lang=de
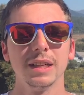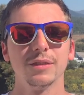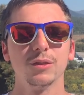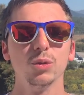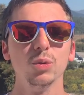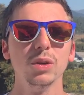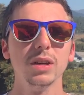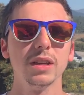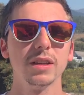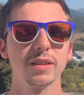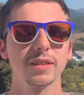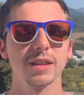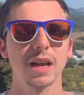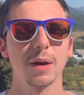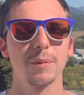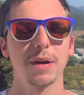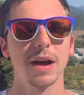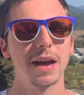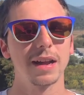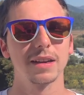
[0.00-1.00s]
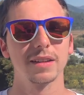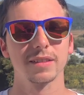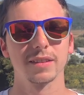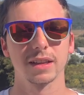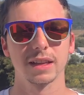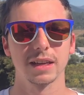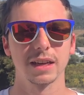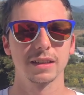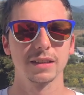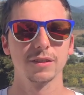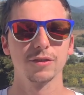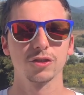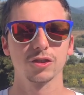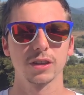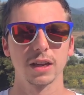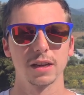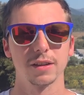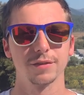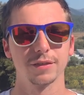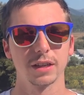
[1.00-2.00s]
Nun ist aber alles ist relativ
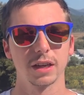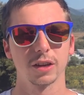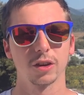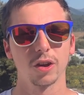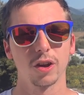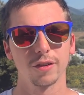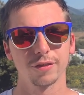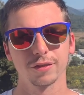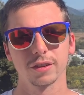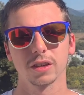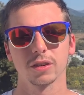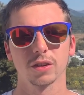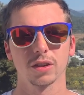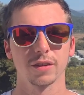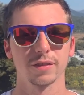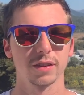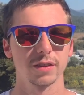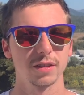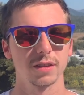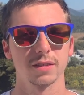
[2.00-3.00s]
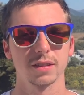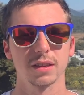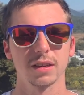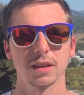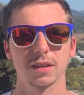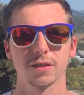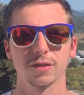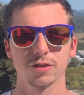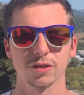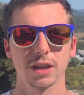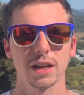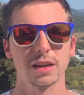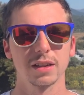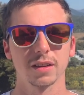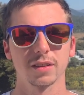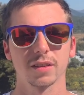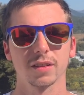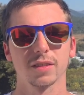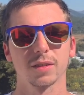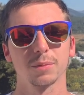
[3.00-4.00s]
schnell wieder geöffnet oder was heißt relativ schnell,
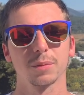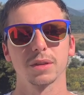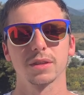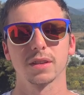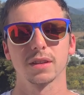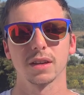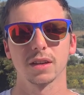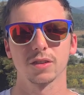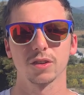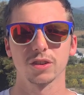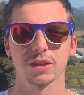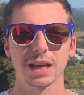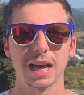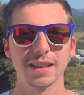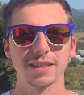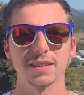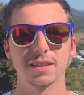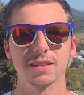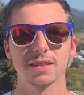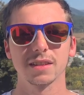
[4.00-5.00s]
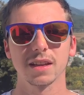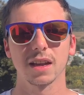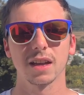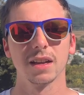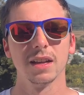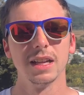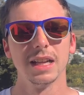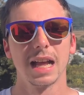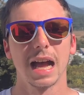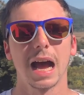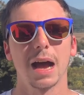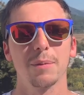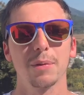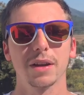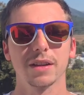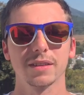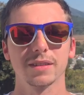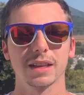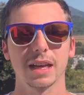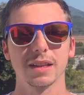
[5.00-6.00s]
das ist ein bisschen natürlich Ansichtssache, aber
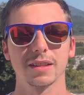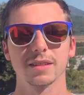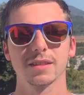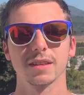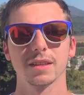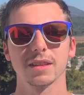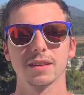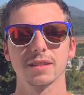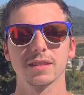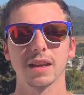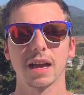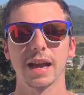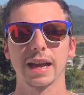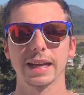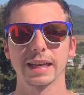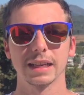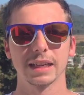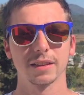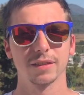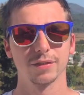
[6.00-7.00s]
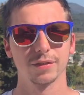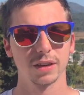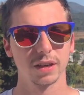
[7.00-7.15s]
das Ganze ist eigentlich